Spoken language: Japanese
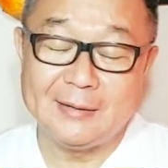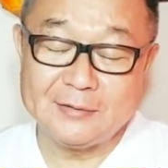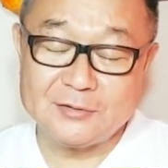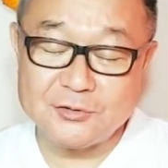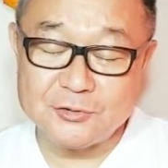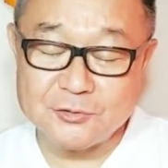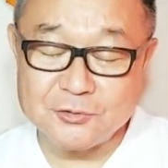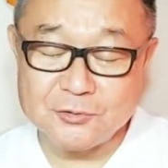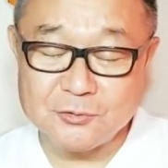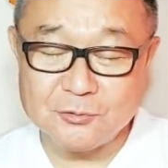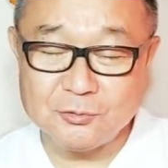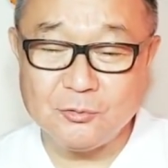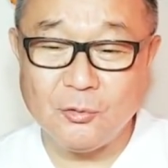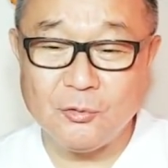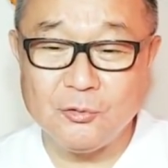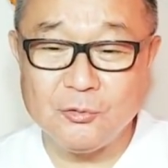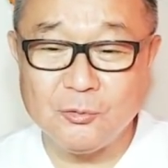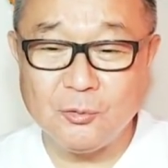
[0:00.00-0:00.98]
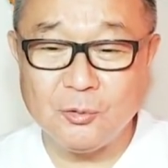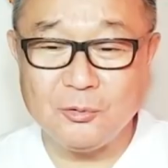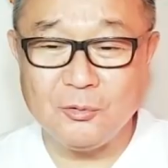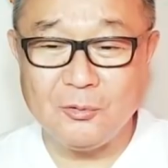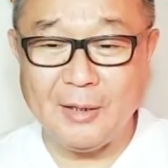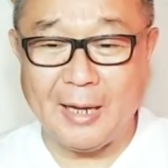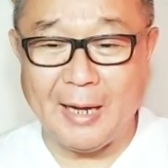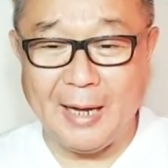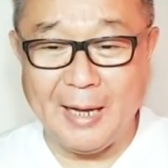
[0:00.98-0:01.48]
続くということ
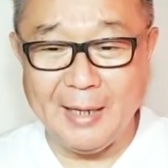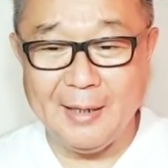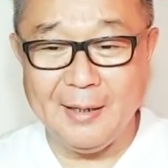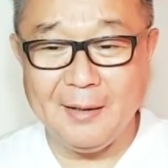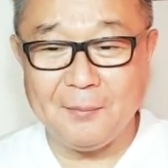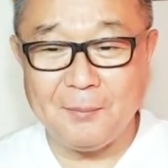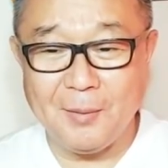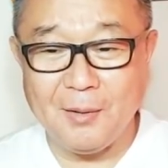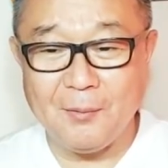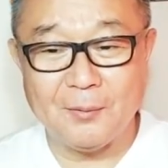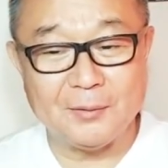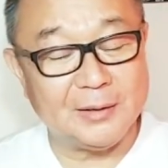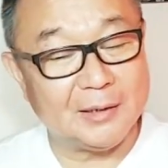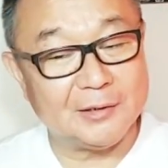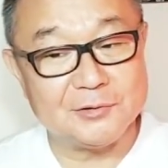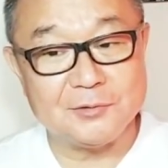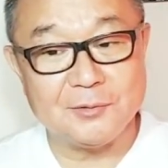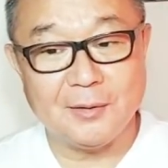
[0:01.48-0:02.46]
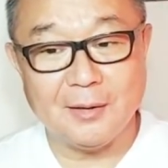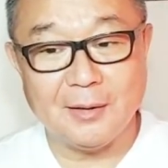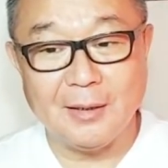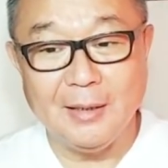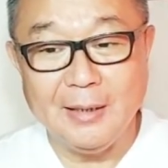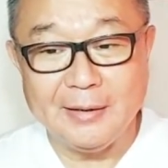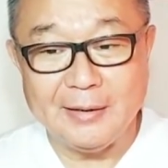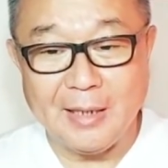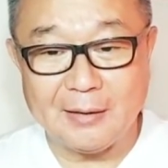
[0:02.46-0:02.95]
であれば私は
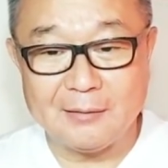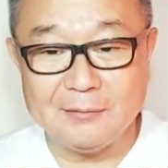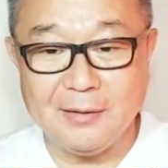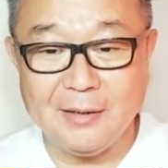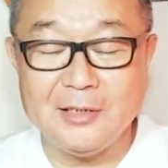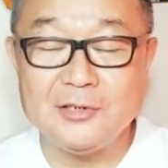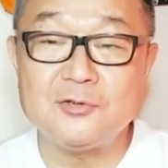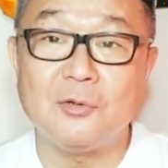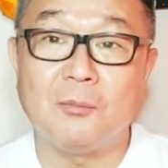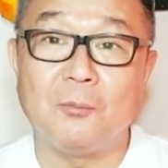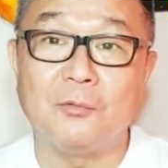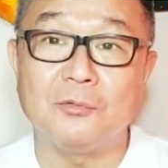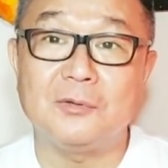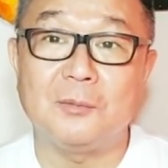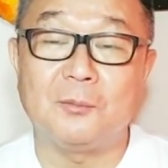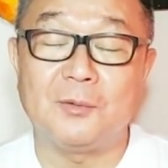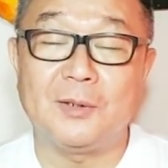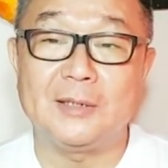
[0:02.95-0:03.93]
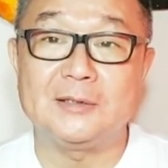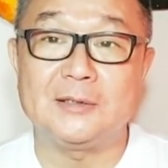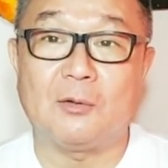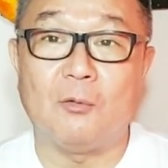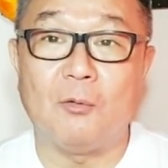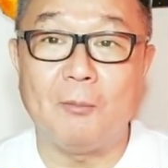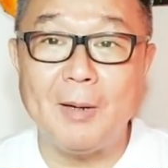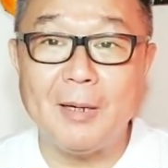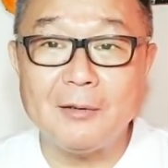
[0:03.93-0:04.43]
100年以上持ってもらっちゃ
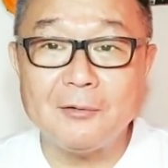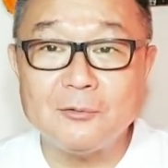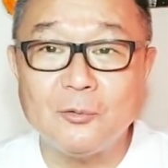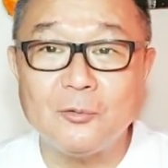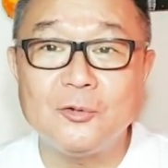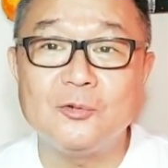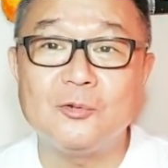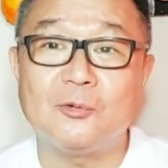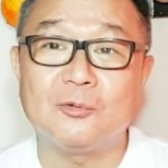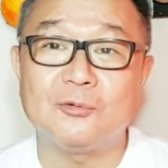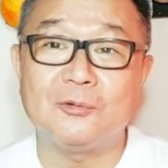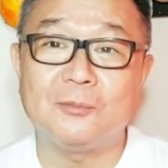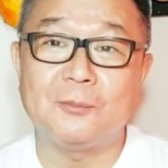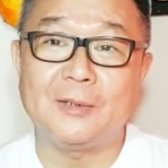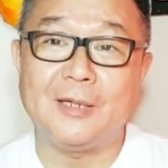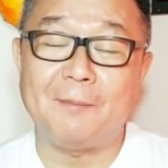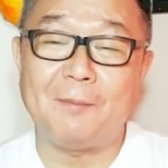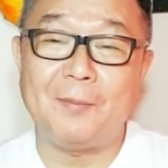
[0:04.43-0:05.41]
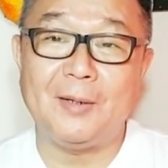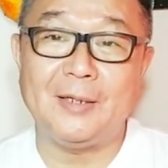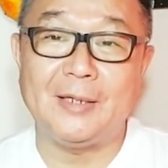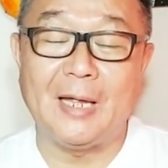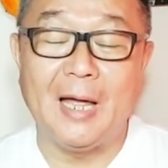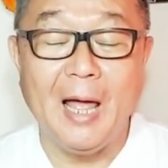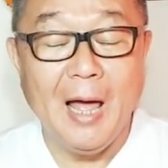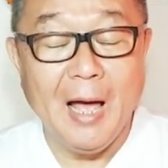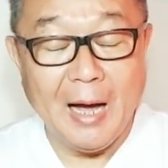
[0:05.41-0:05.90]
困るということもやっぱ
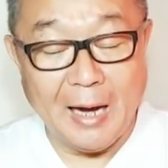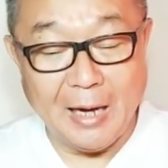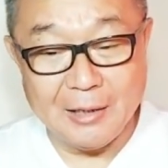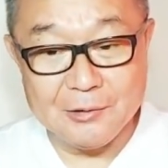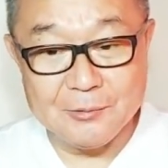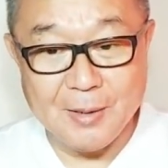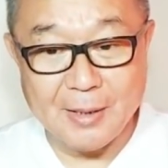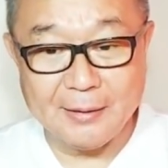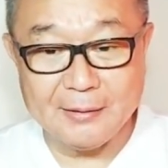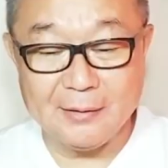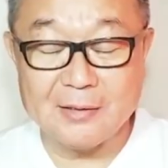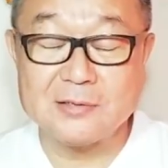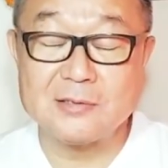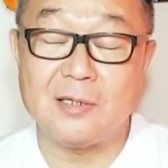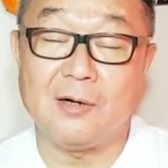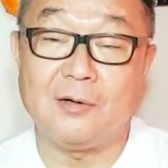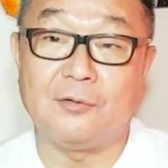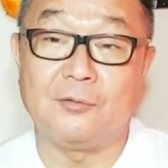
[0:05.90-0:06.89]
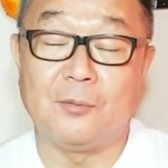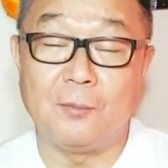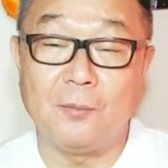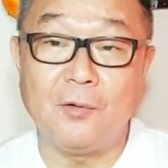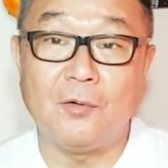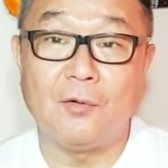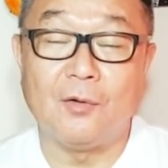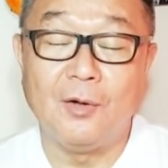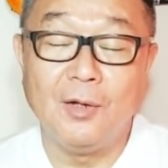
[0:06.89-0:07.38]
りあるわけですけれど
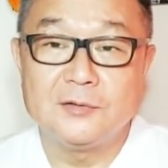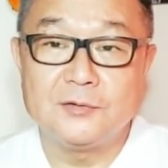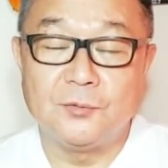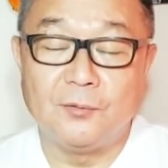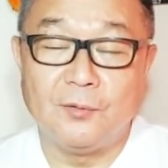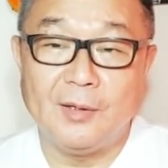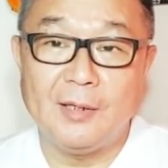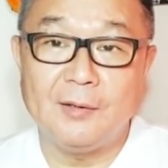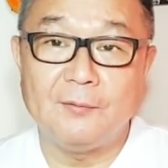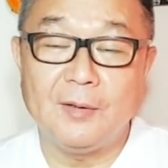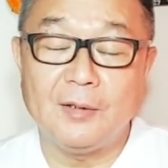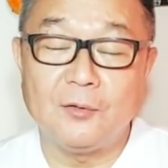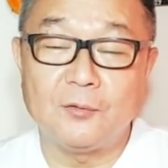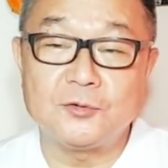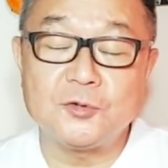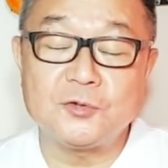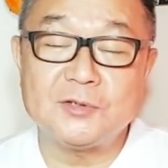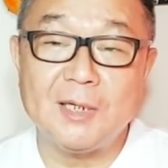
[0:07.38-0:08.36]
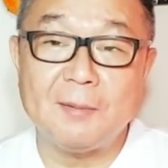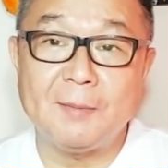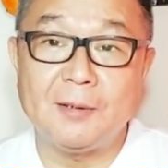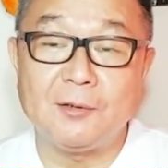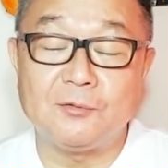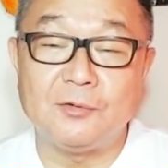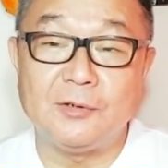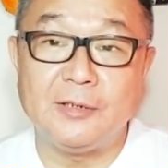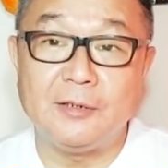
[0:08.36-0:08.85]
もその辺はよそ様
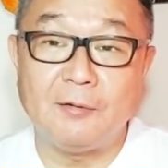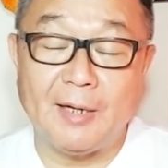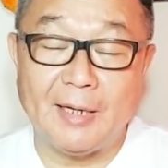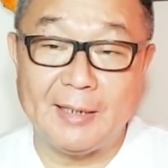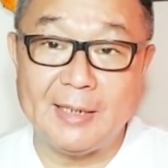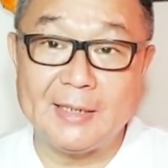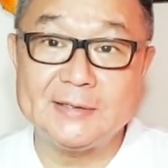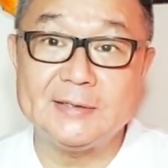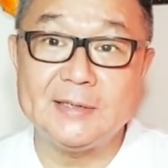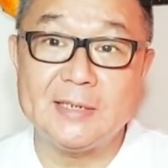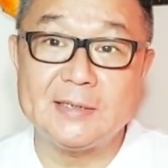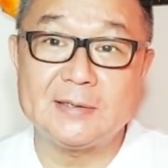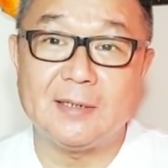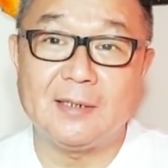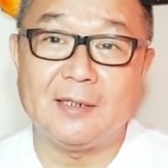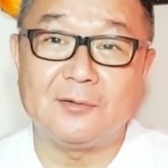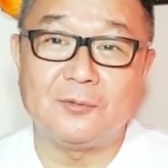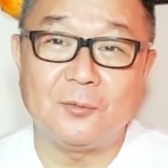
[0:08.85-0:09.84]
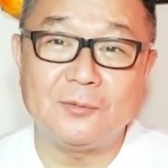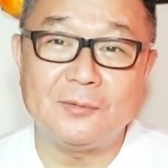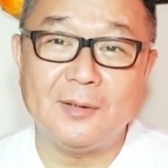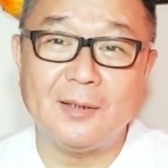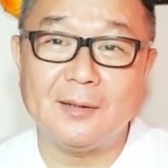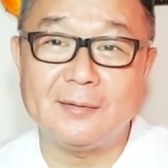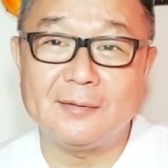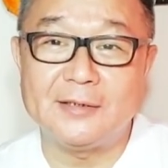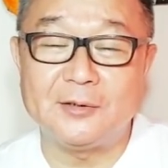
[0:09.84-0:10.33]
の国の話ですからどん
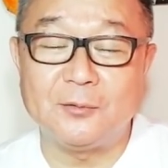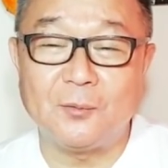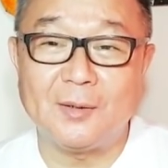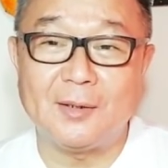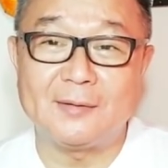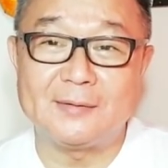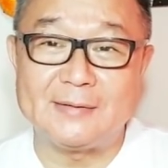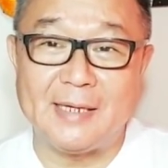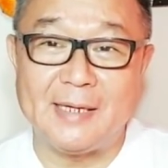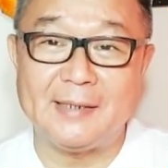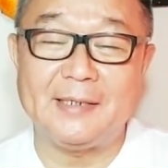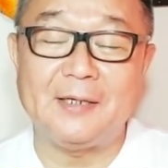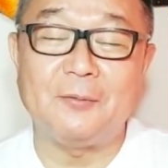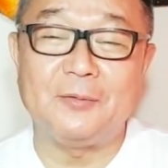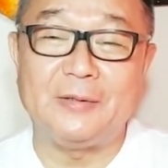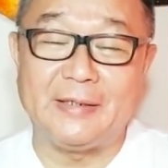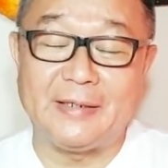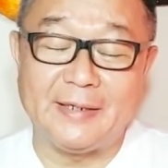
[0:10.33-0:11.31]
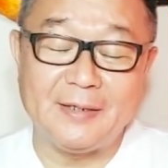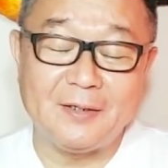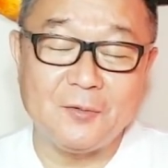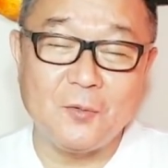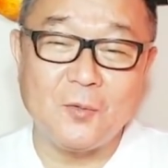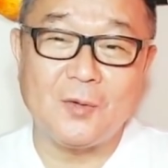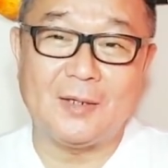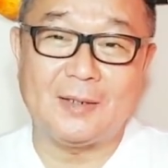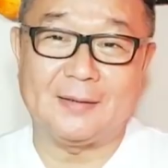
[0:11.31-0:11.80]
な人が政権を握
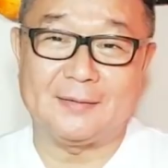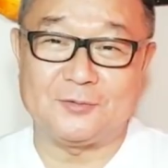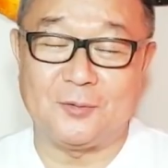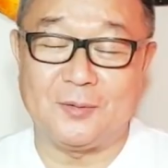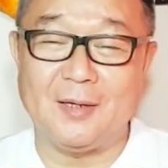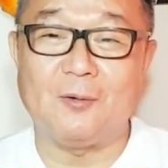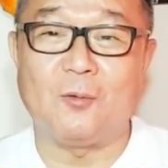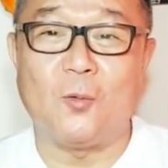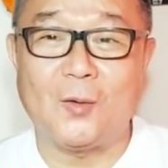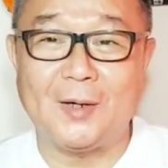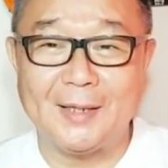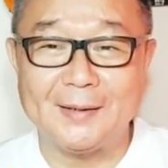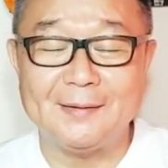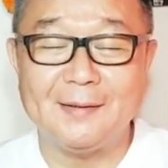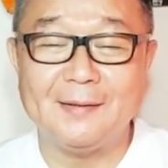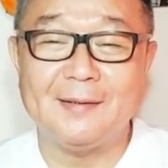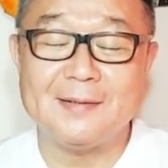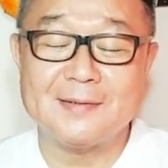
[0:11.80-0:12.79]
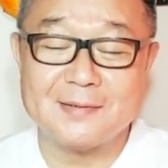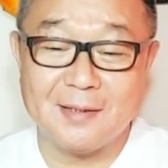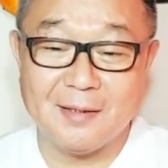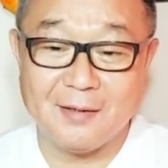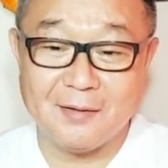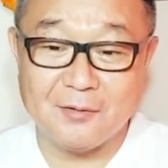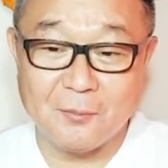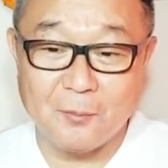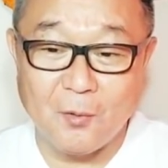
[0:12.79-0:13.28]
ろうがそれはご勝手です
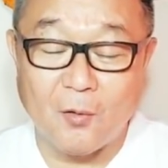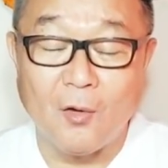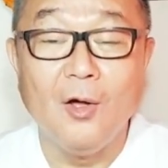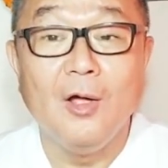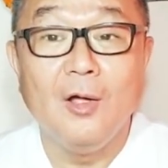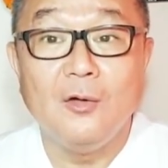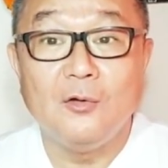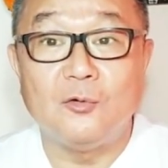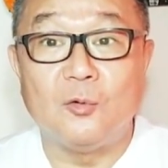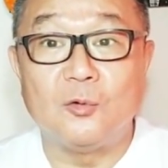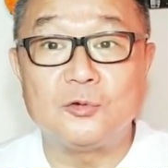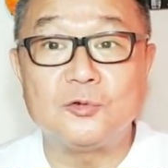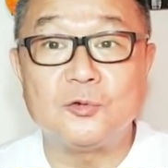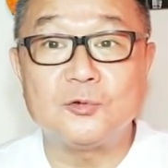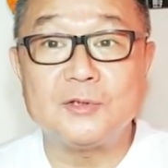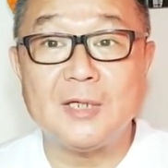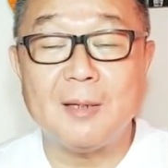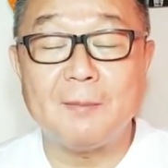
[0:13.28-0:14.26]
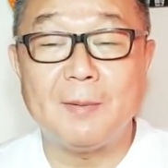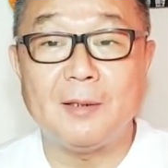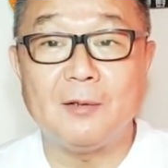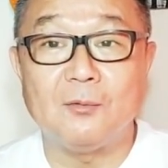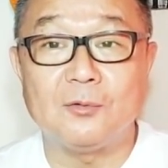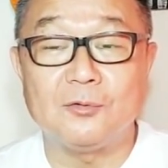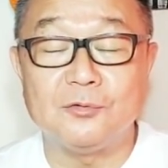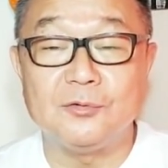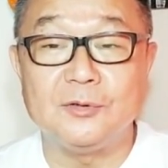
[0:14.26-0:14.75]
けれどもよそ様
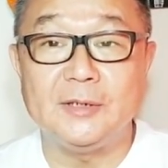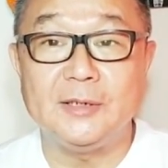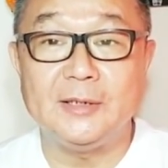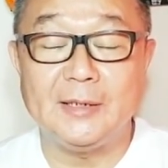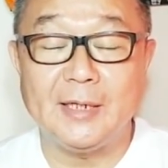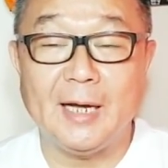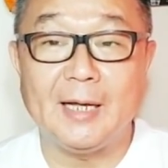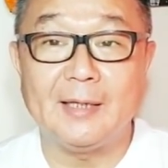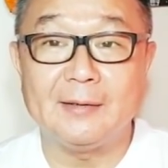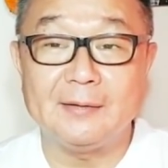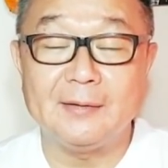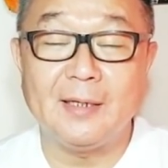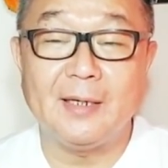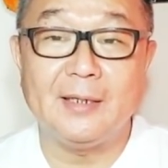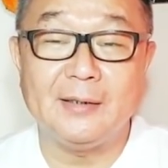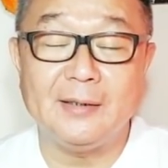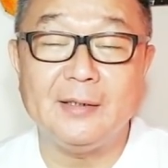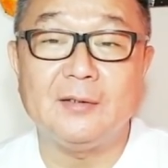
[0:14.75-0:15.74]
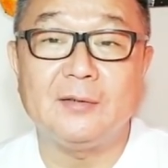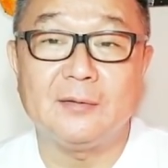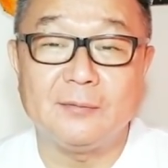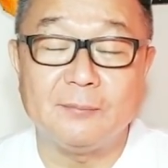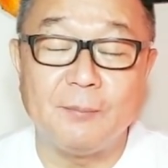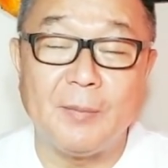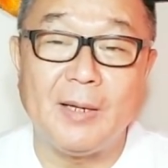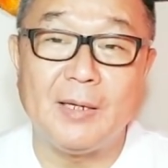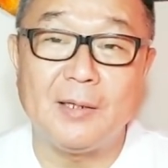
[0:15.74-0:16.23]
の国に反対に
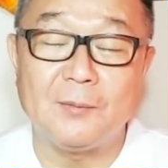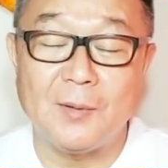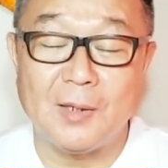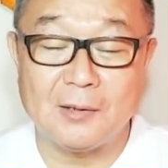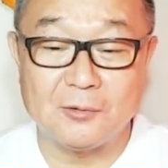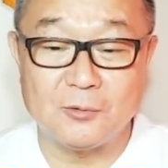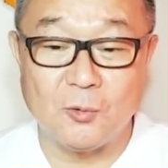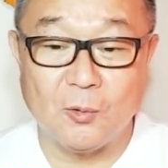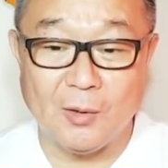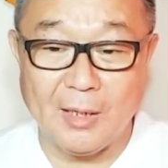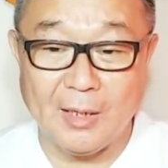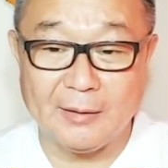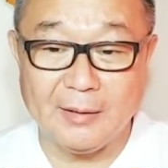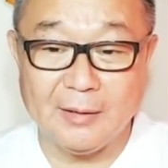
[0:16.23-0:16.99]
迷惑をか